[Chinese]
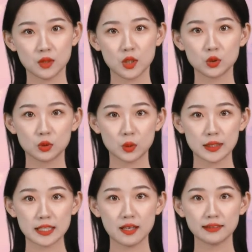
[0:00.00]
人多
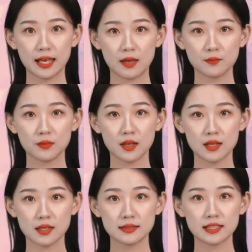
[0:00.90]
力量大，
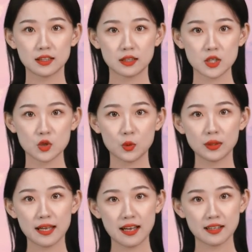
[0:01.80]
几个人用
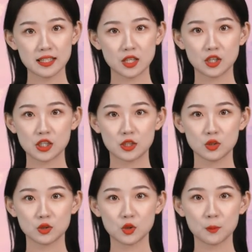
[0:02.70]
了两个小
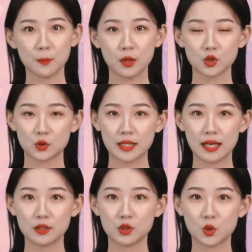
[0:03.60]
时就包出
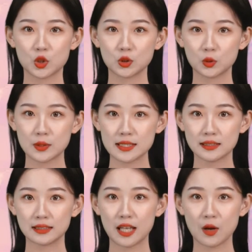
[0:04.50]
来九十多斤
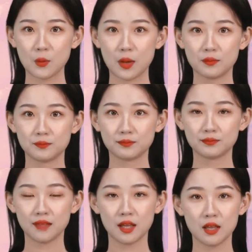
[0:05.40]
的汤圆儿。
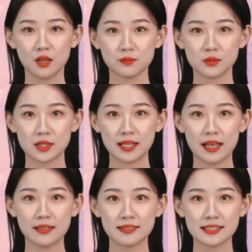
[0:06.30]
行
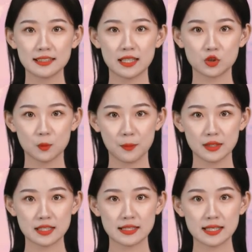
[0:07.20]
了，今天就
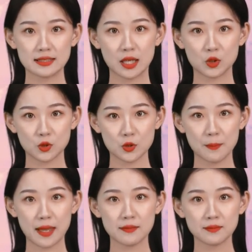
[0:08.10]
包这些拿出去
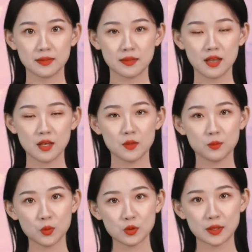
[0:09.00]
卖。
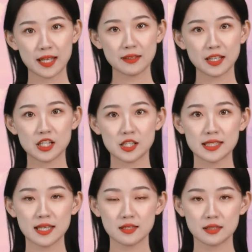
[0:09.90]
木秀看看时
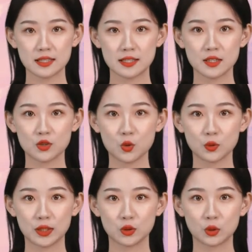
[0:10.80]
间，已经九
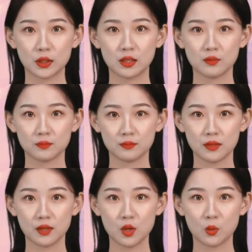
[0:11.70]
点多了，
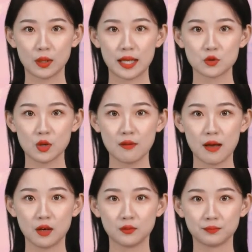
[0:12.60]
我来装好。